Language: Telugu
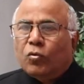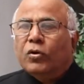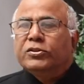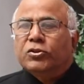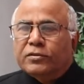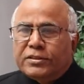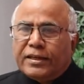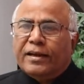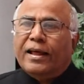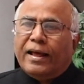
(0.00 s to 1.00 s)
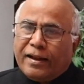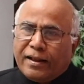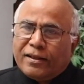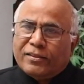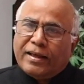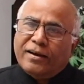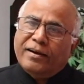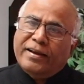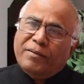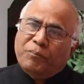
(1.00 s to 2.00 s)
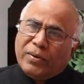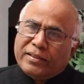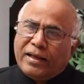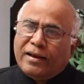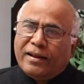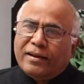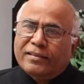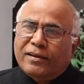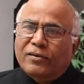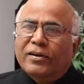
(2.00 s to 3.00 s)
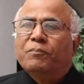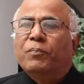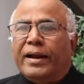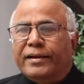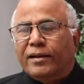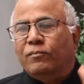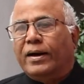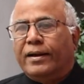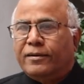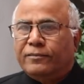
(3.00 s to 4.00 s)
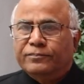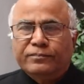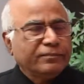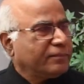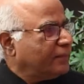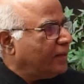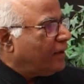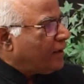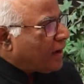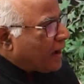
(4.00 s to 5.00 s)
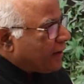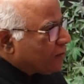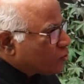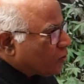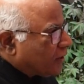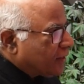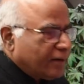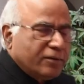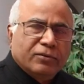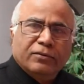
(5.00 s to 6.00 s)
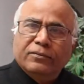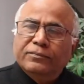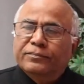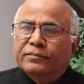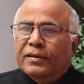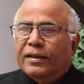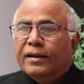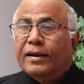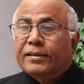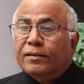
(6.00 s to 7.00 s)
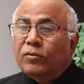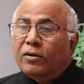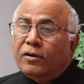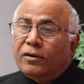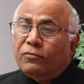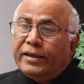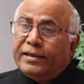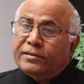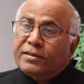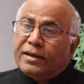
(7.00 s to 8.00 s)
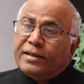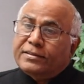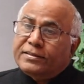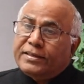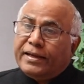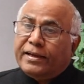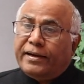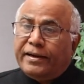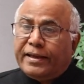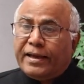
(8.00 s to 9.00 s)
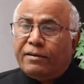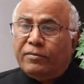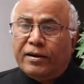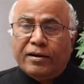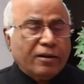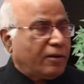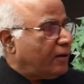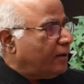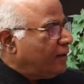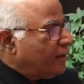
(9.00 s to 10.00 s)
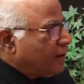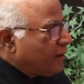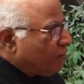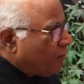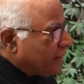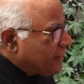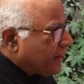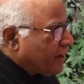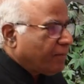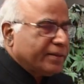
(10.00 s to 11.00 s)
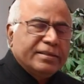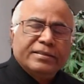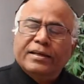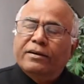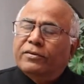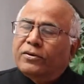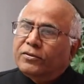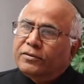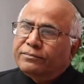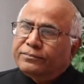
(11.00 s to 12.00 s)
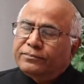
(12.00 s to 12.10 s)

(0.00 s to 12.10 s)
కొంచెం చిన్న అనర్హత నుండి పెద్ద అనర్హత నుండి పార్టీలు మారటం ఆయన సోదరుడు గతంలో వైఎస్ రాజశేఖర రెడ్డి క్యాబినెట్లో మంత్రిగా పనిచేశాడు వినోద్